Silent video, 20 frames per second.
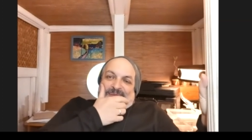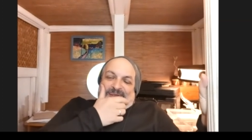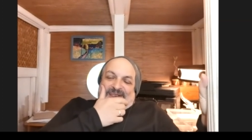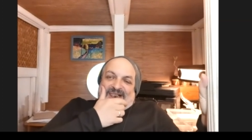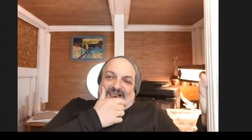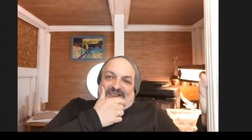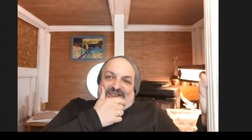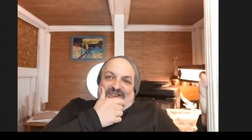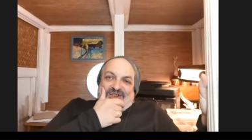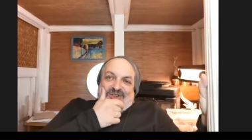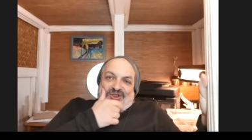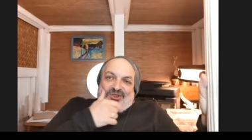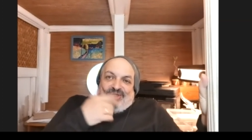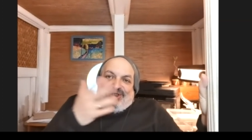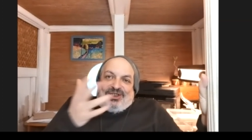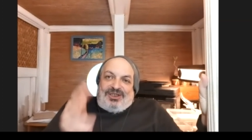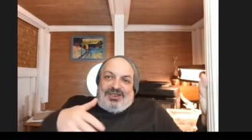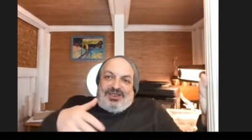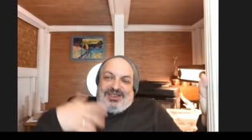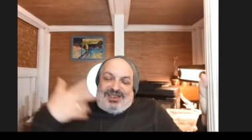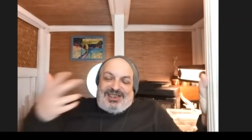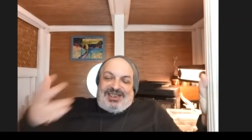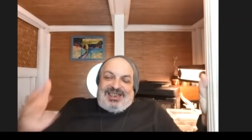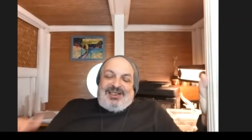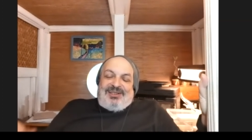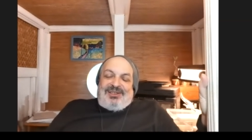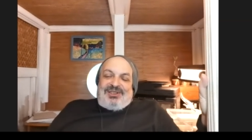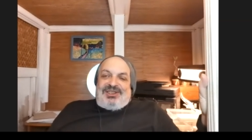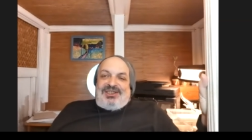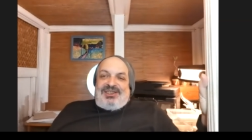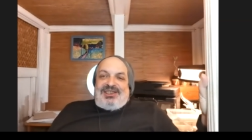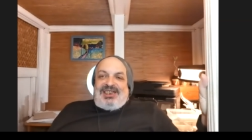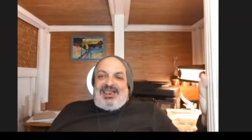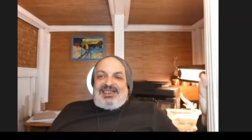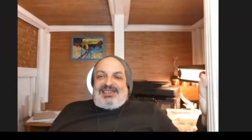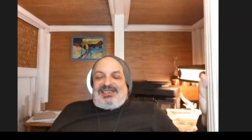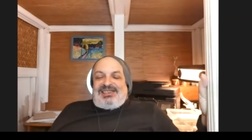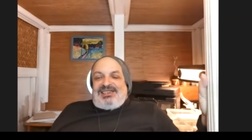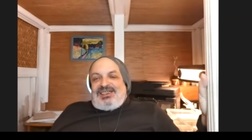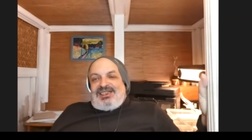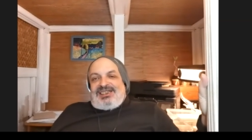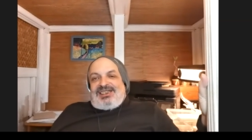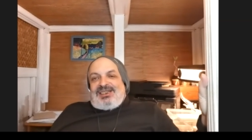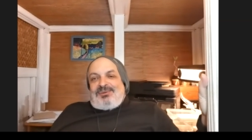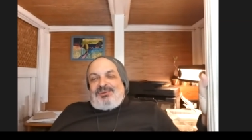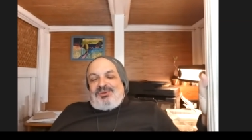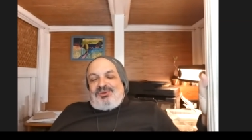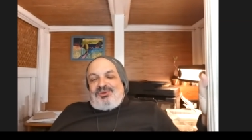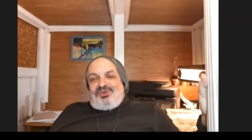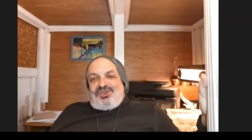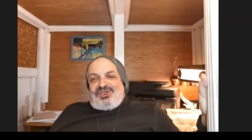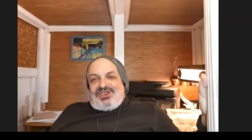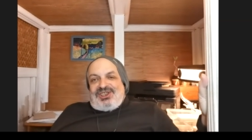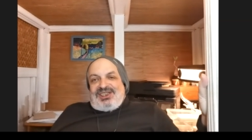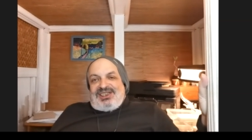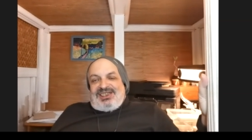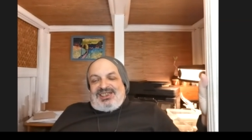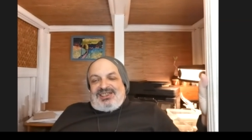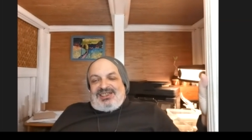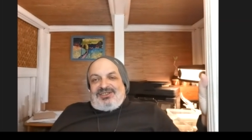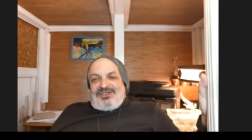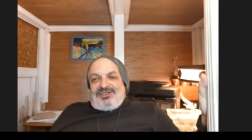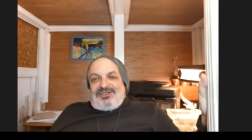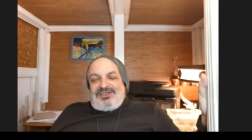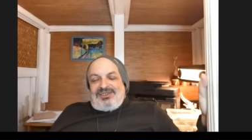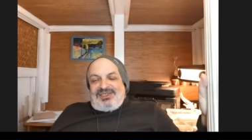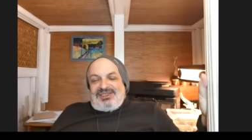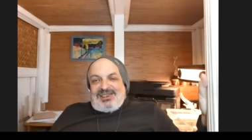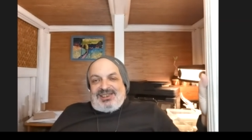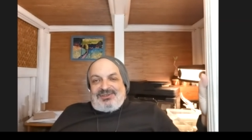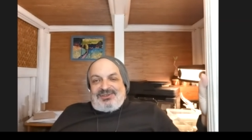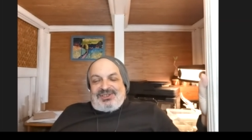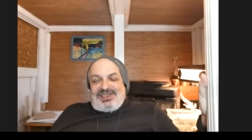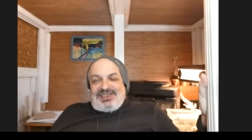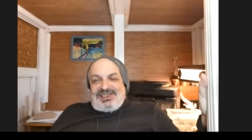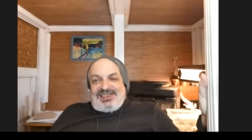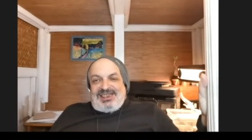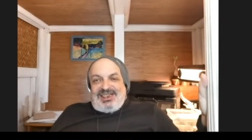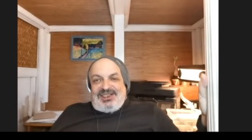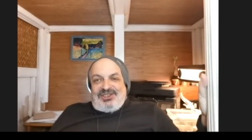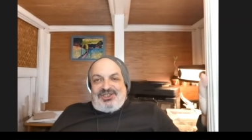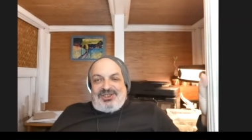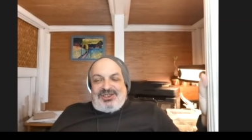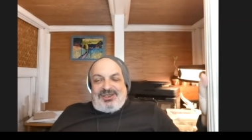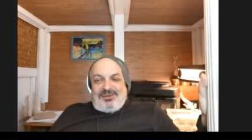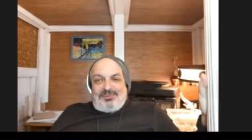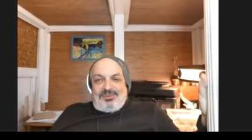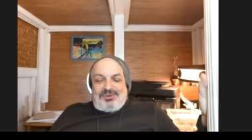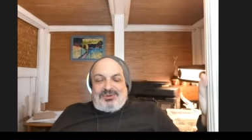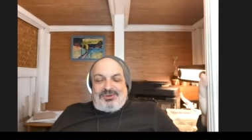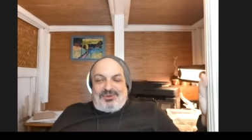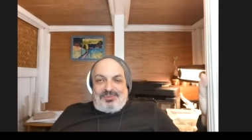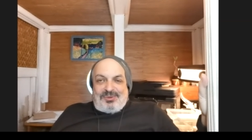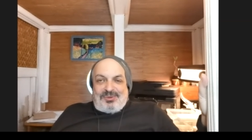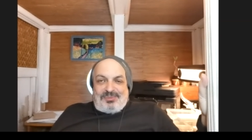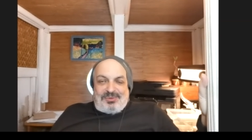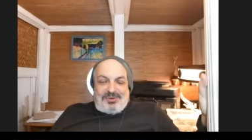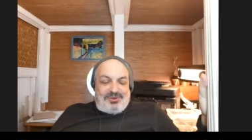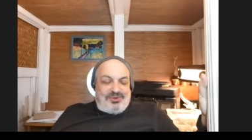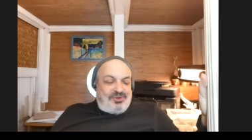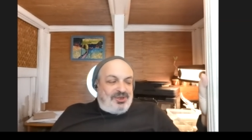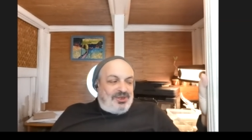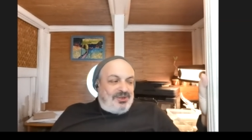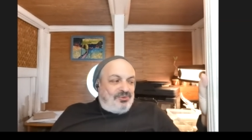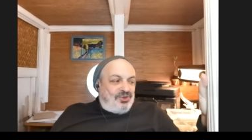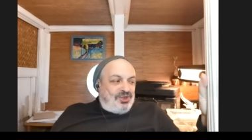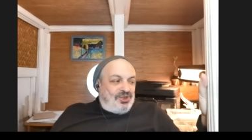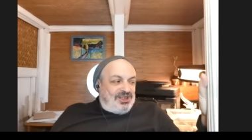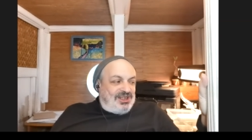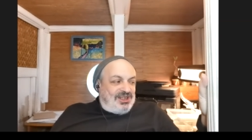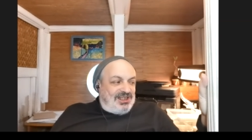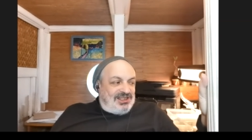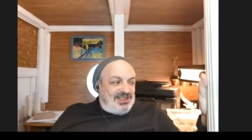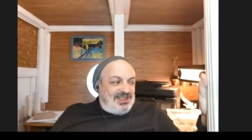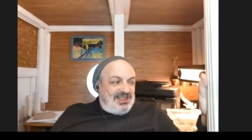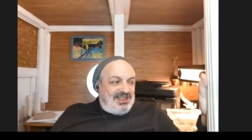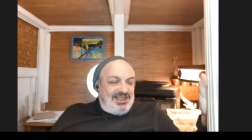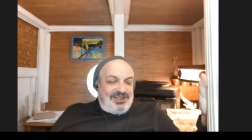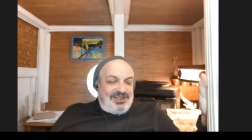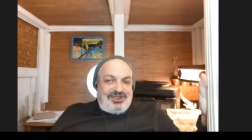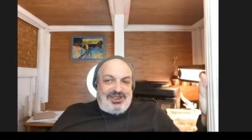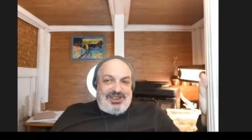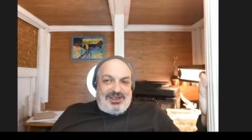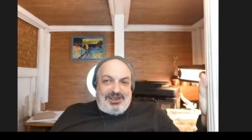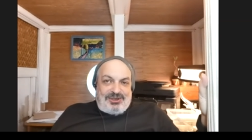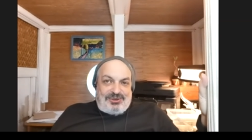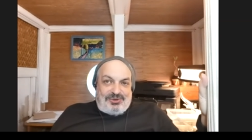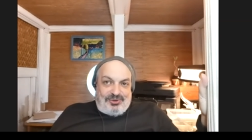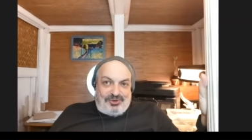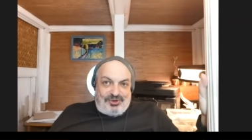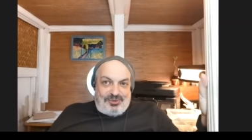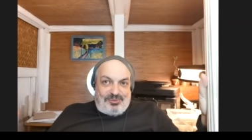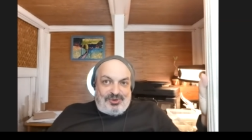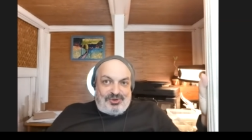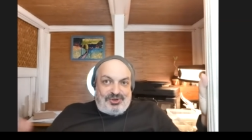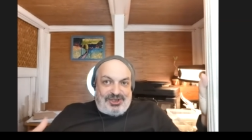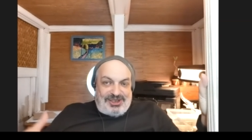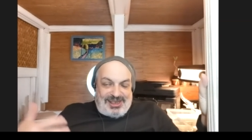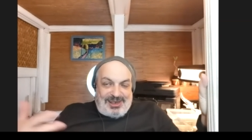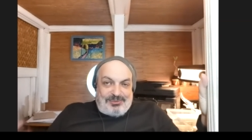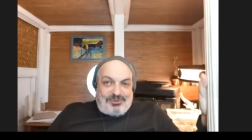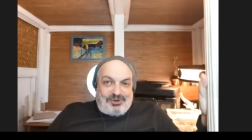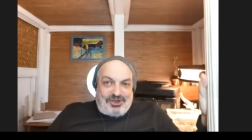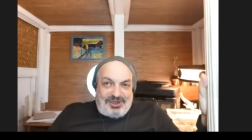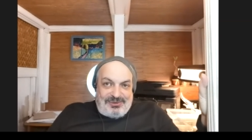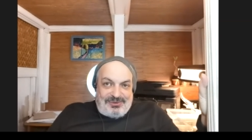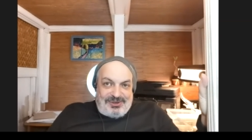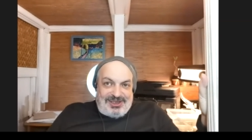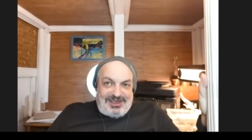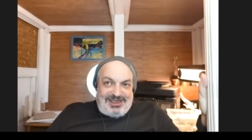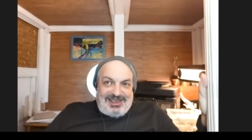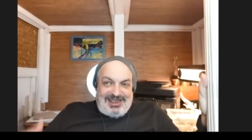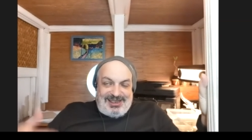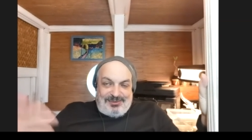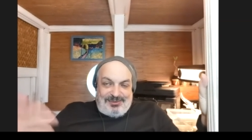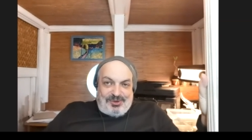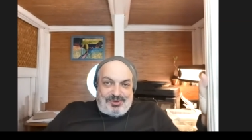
Także jeszcze nie, nie, nawet niejasne, ile tam ludzi zginęło, tak w zasadzie, nie? Bo to po prostu nie wszystkich znaleźli, a niektórzy może tam żywi, nie? I